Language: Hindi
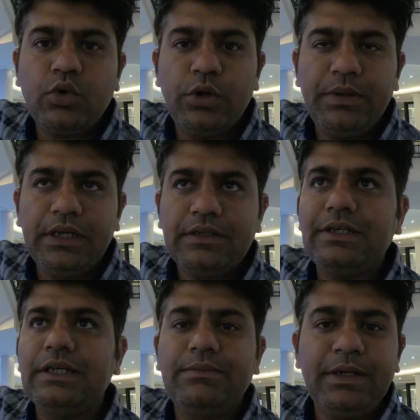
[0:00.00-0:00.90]
कोई भी
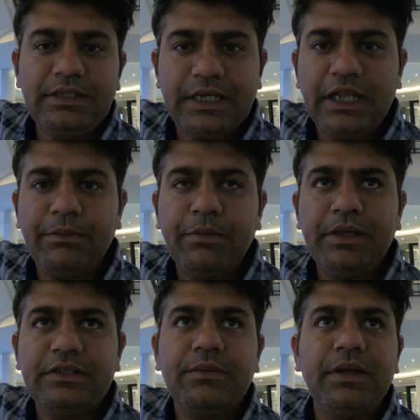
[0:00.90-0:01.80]
सिटी में चेक
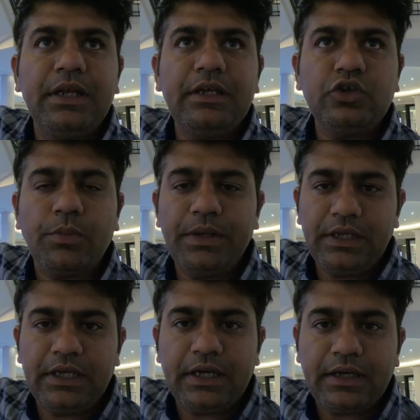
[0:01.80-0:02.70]
रिपब्लिक से मैंने
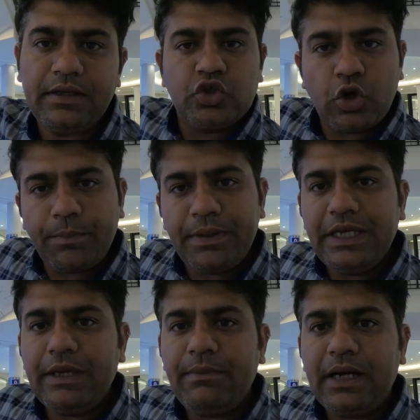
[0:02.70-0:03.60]
शॉपिंग किया है शॉपिंग
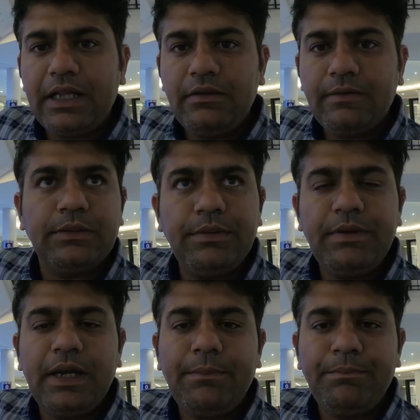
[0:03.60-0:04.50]
के बाद जब
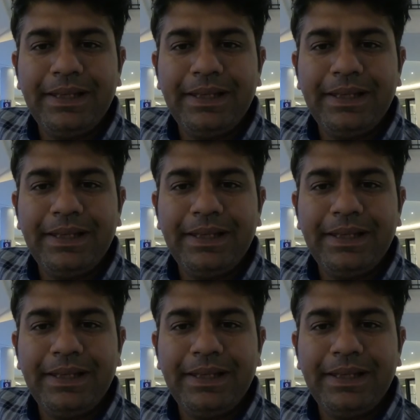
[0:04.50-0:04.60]
भी आप